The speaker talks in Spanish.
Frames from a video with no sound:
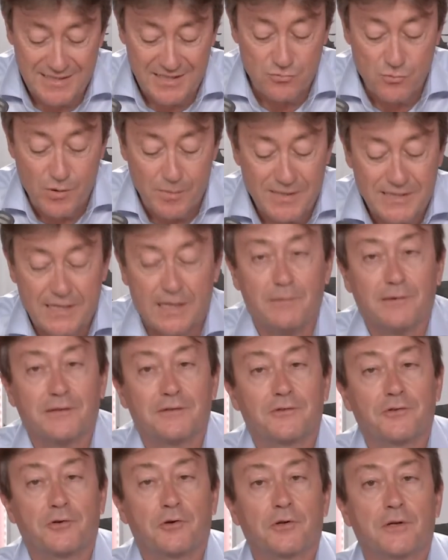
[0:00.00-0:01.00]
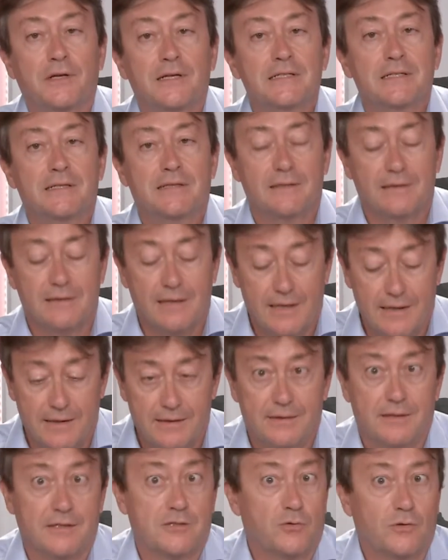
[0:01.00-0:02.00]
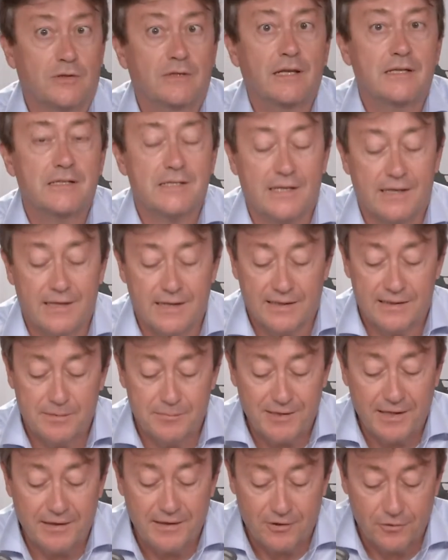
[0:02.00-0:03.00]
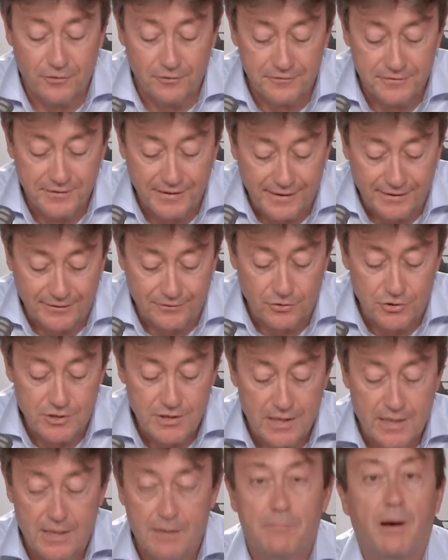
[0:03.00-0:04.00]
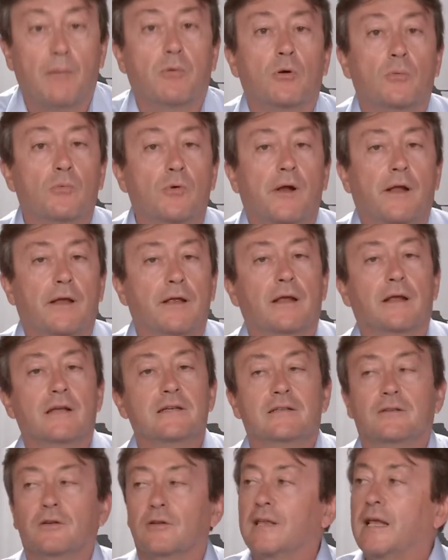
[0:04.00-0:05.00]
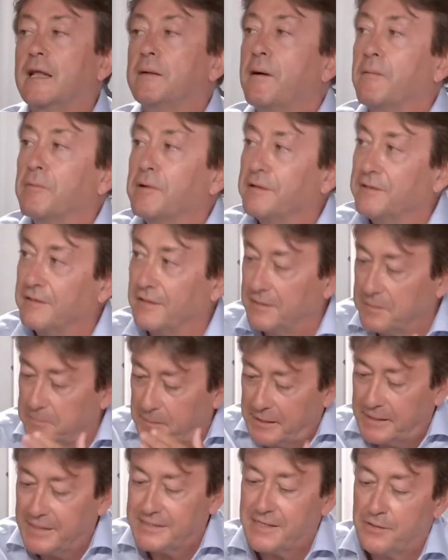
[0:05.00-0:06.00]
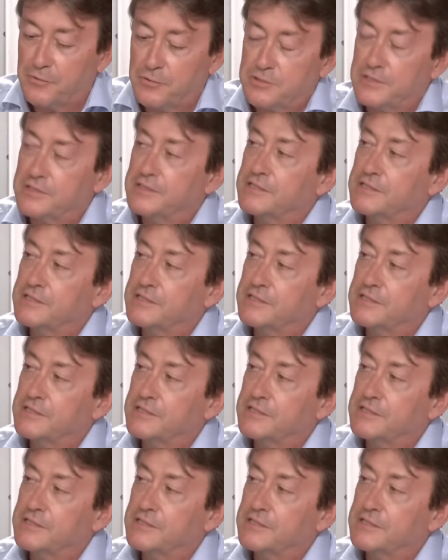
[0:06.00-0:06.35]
nuevas grabaciones y de su intensa actividad de conciertos, Pablo Murgier ha sido tan amable de, venir a nuestros